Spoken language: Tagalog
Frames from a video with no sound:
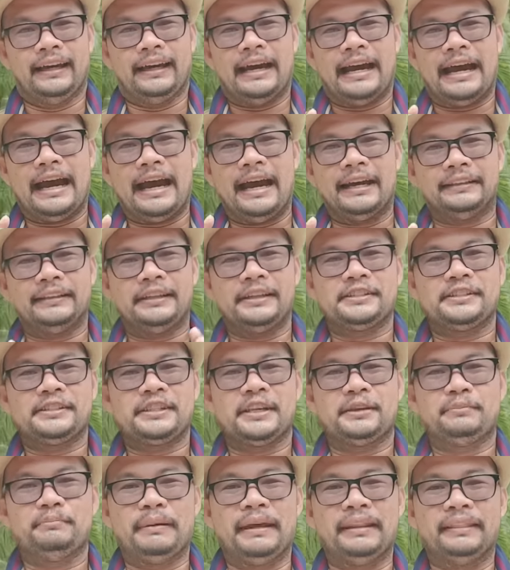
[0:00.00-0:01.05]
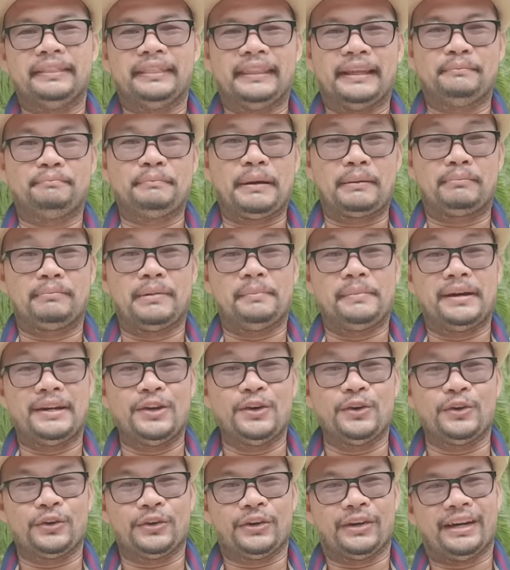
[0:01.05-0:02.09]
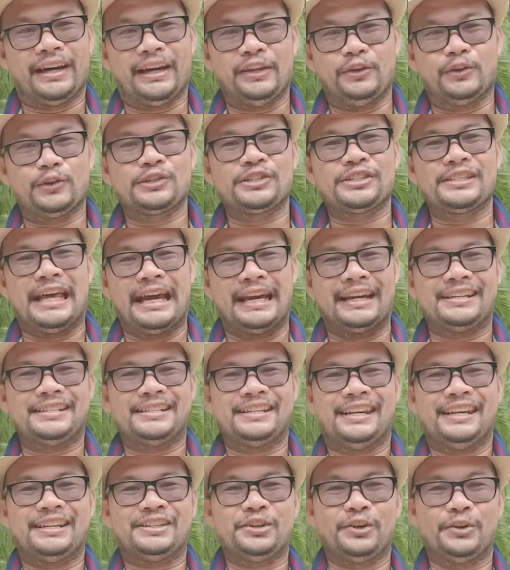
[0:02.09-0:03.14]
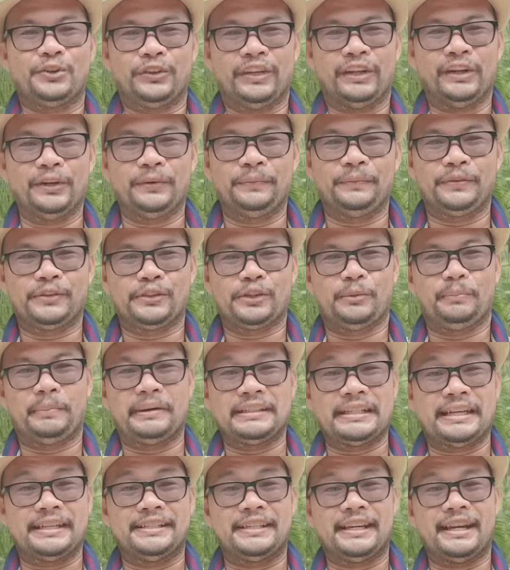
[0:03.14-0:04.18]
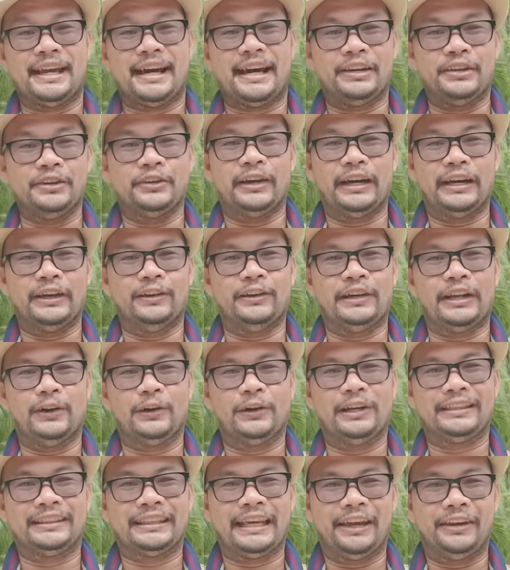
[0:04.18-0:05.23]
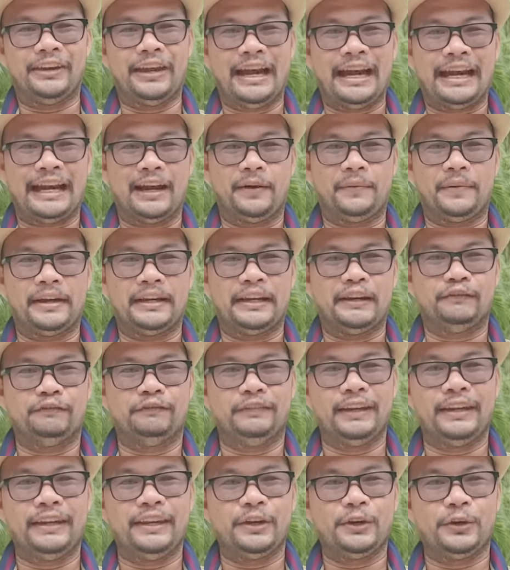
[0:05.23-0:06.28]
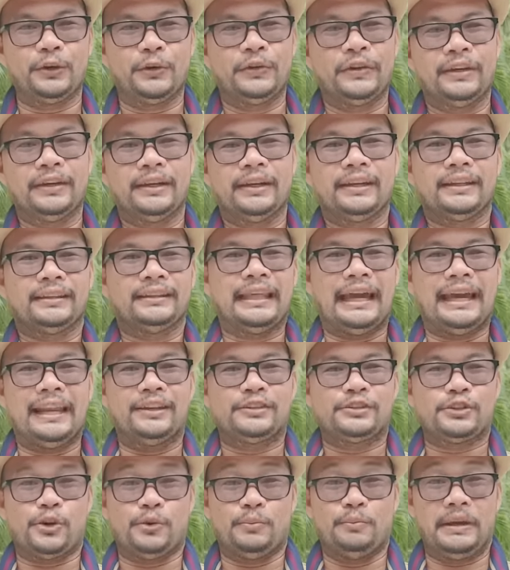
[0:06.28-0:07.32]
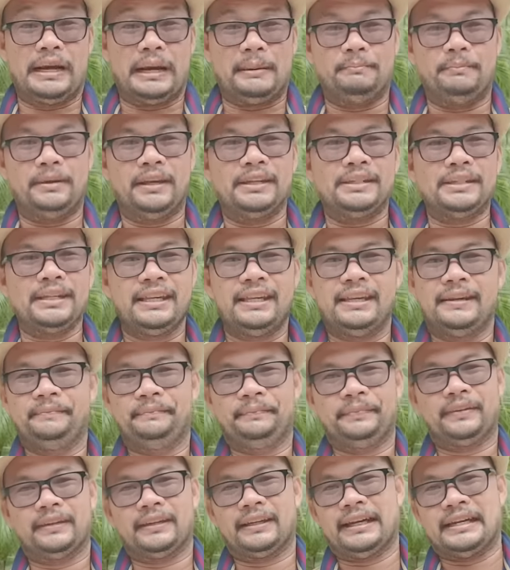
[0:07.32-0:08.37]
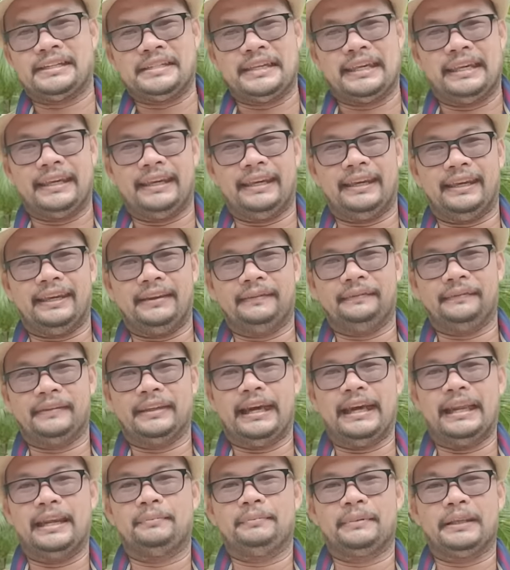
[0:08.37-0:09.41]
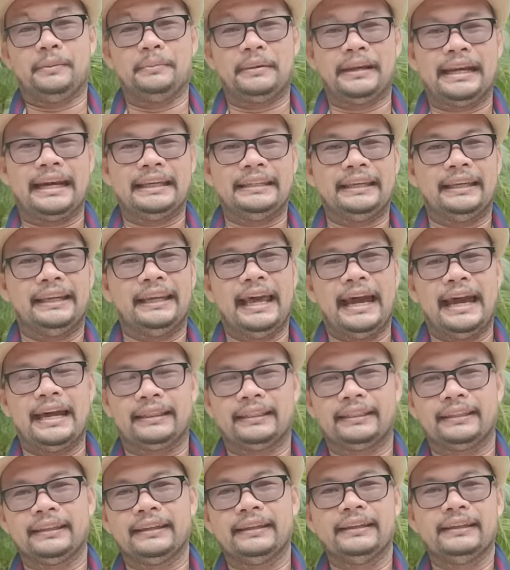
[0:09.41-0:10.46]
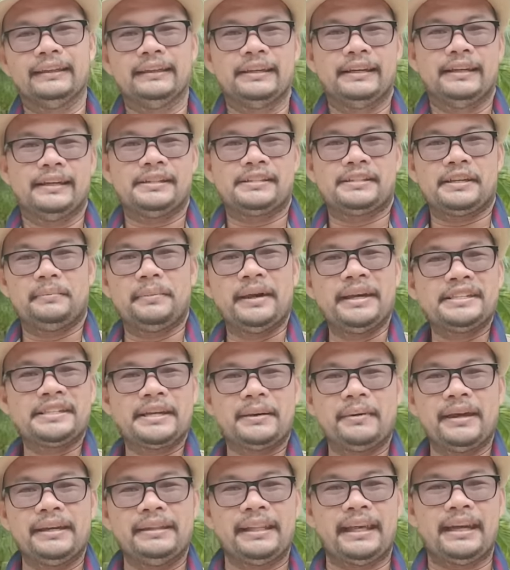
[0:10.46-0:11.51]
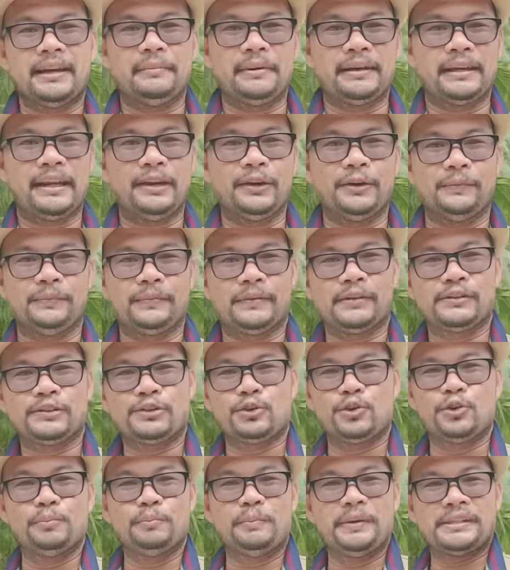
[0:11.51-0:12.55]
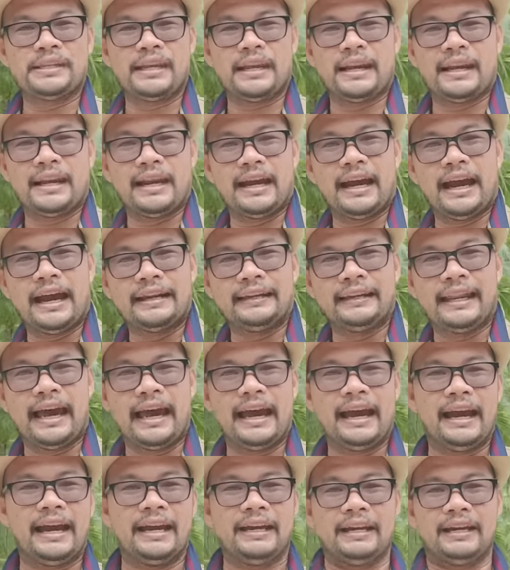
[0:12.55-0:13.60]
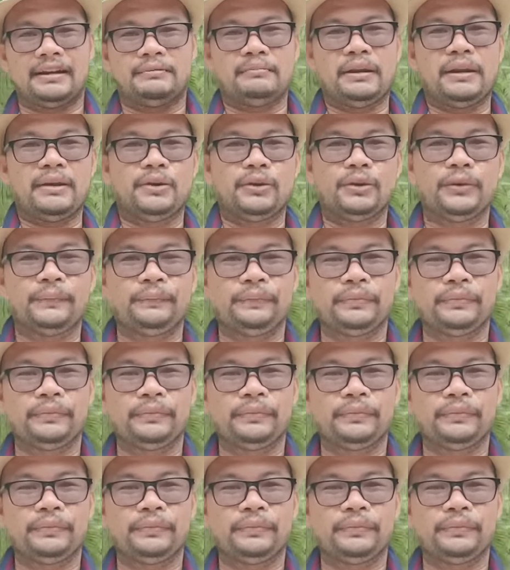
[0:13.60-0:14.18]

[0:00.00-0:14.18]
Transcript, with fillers: ating segment ng pagmamanok ngayong stag season. Ano? So pasensya na kayo, ngayon lang ulit tayo nakagawa ng video dahil sobrang busy. Kasi alam naman nating lahat, sabay-sabay na naman ano. So umpisa na ng handaan ng manok